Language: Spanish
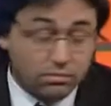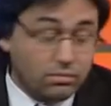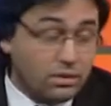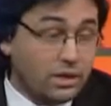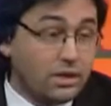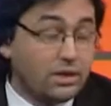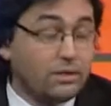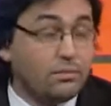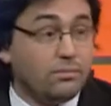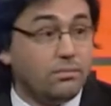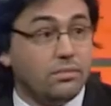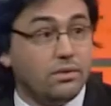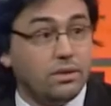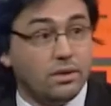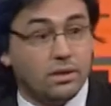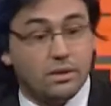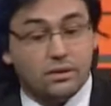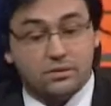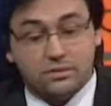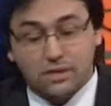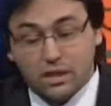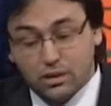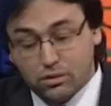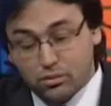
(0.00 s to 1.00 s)
que
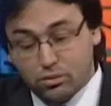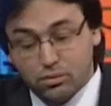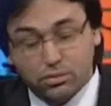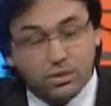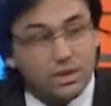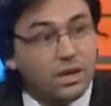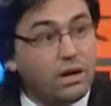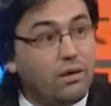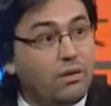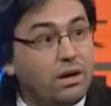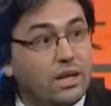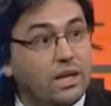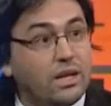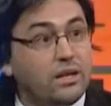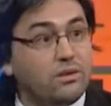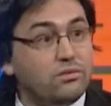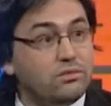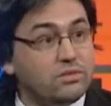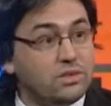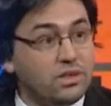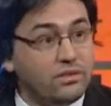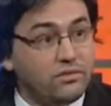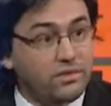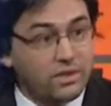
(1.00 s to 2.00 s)
se adjuntaba a la
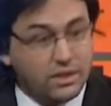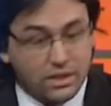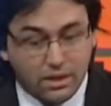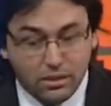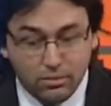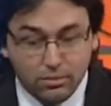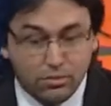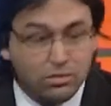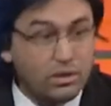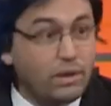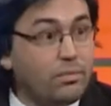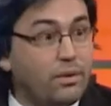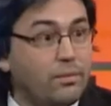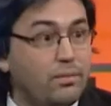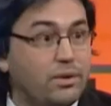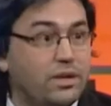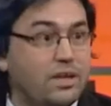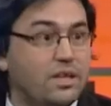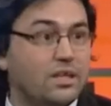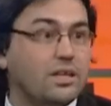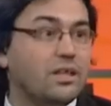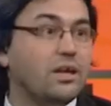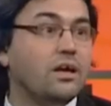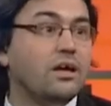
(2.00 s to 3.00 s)
denuncia del Frente Amplio una
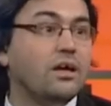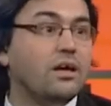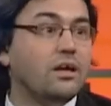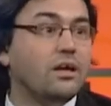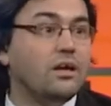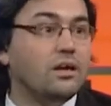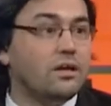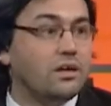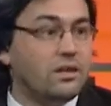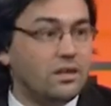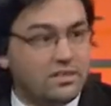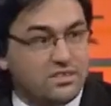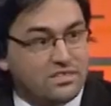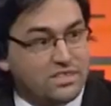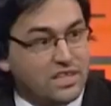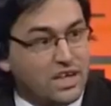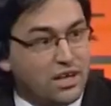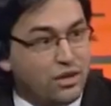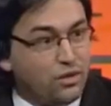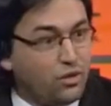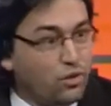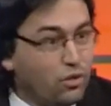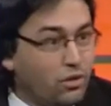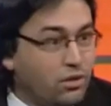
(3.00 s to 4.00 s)
papeleta que
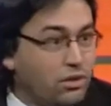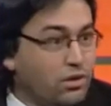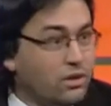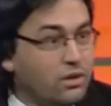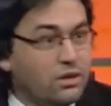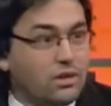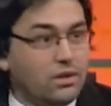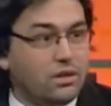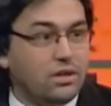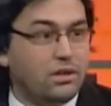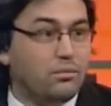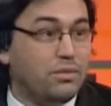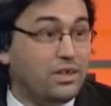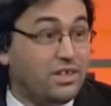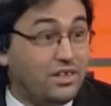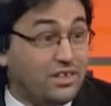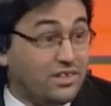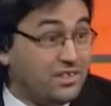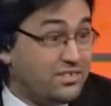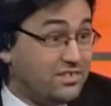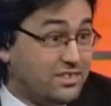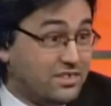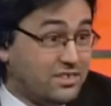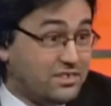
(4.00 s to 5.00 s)
decía no, en vez de
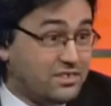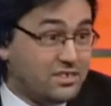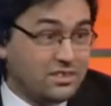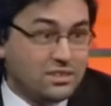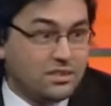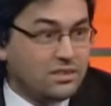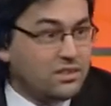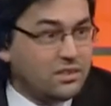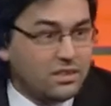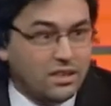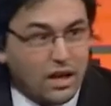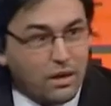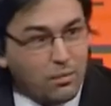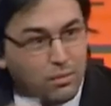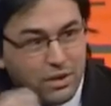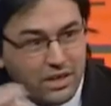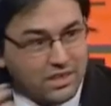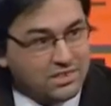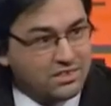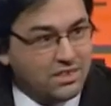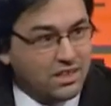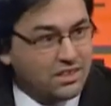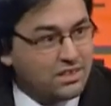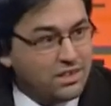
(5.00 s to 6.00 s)
decir sí, era
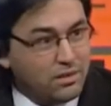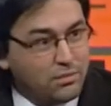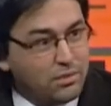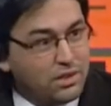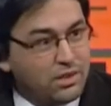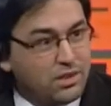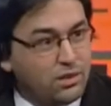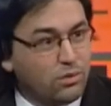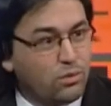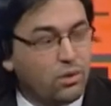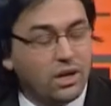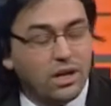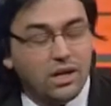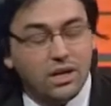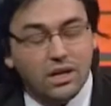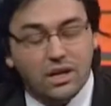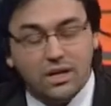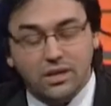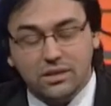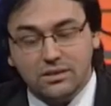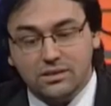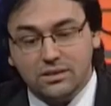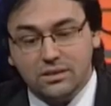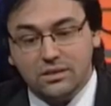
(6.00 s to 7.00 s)
exactamente igual a la
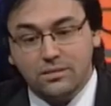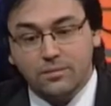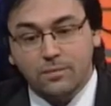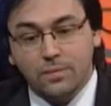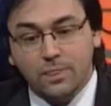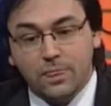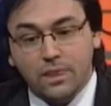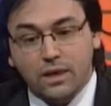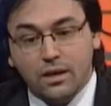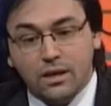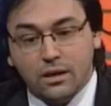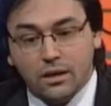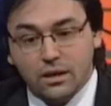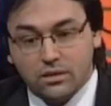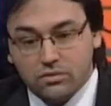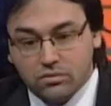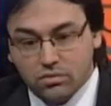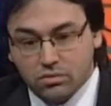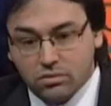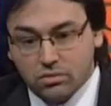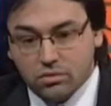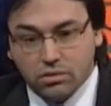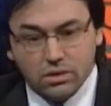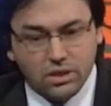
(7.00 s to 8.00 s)
del sí.
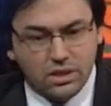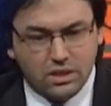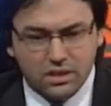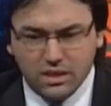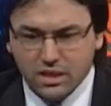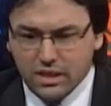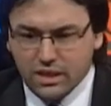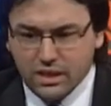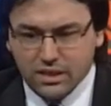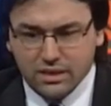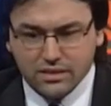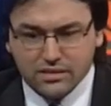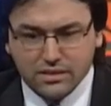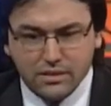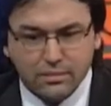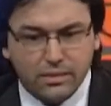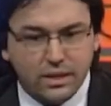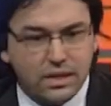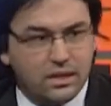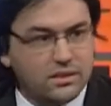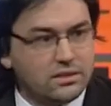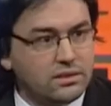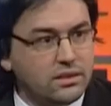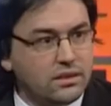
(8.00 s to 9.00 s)
Eso en esta
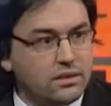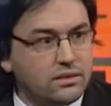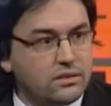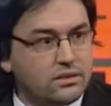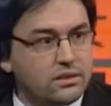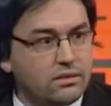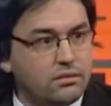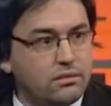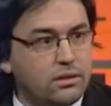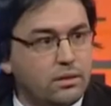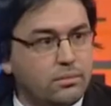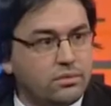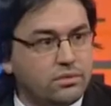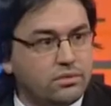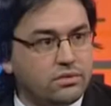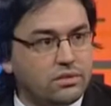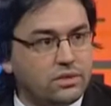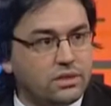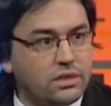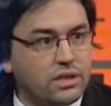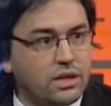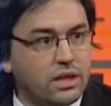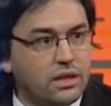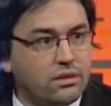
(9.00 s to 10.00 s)
semana se, va a
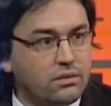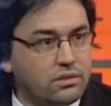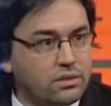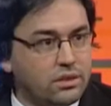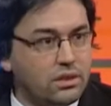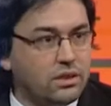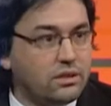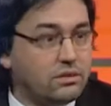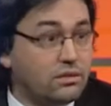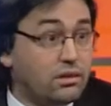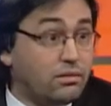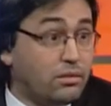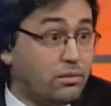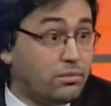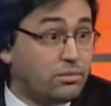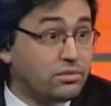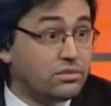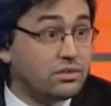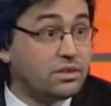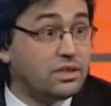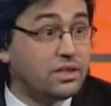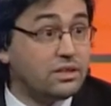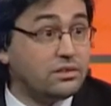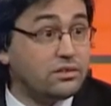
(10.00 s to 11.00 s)
proceder, la Corte Electoral va a
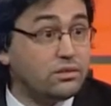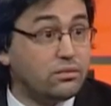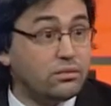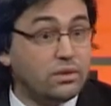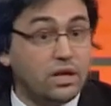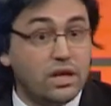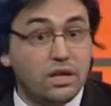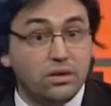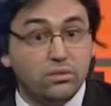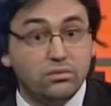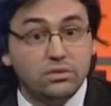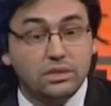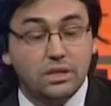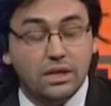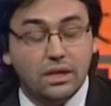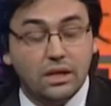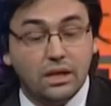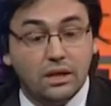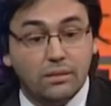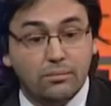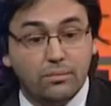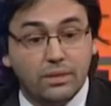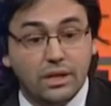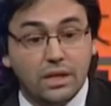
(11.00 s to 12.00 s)
proceder a hacer una
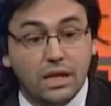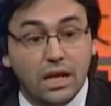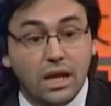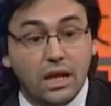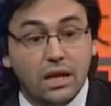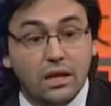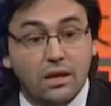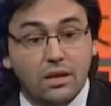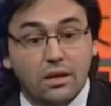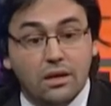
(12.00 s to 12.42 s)
denuncia penal.